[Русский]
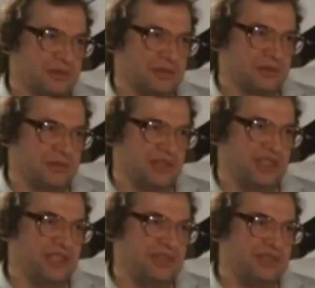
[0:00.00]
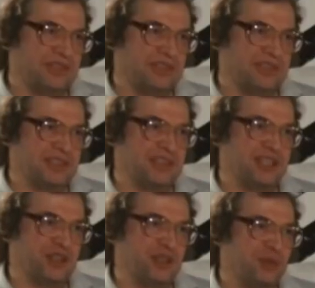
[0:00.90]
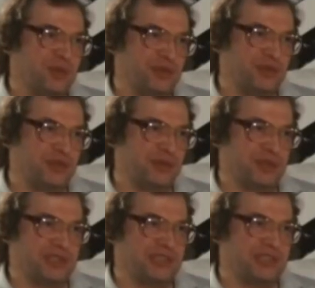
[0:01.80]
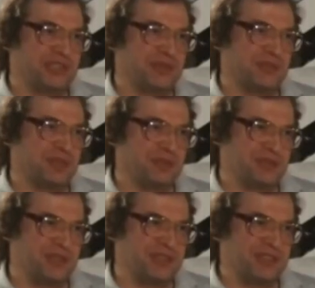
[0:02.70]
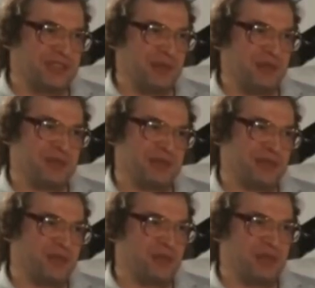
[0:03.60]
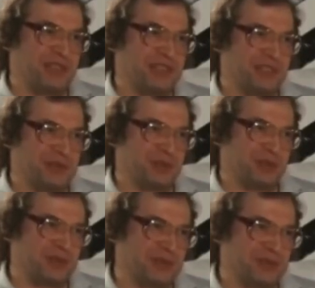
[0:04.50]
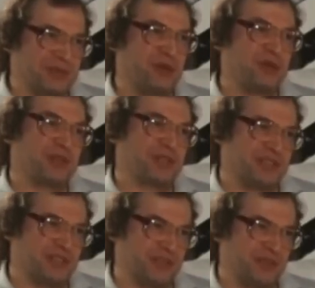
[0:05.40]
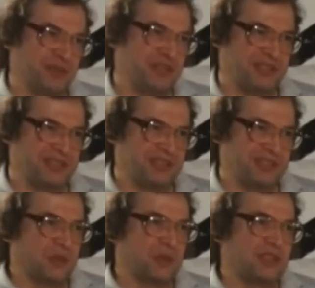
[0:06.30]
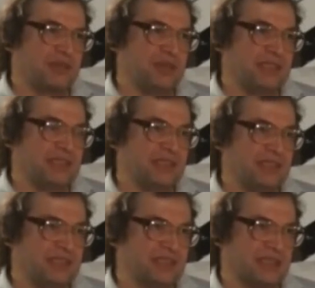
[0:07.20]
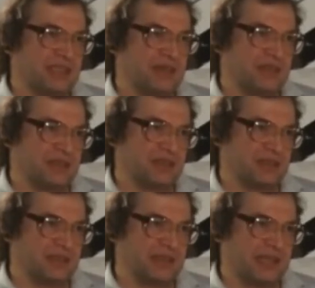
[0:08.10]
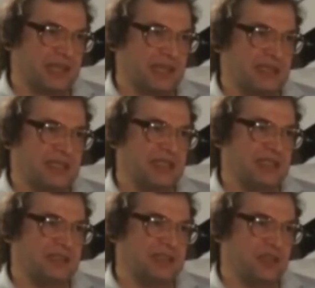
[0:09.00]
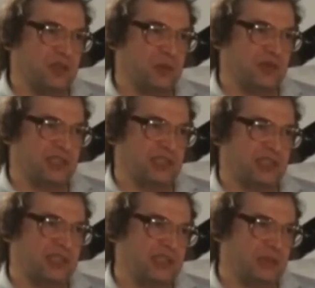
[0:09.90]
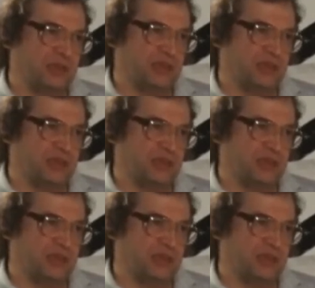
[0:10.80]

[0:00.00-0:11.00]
Но ну, Ненависть это, же... это та же любовь, только со знаком минус. А минус легко меняется на плюс. Ноль только ни на что не меняется. То, что к тебе есть интерес, главное. А это ненависть или любовь значения не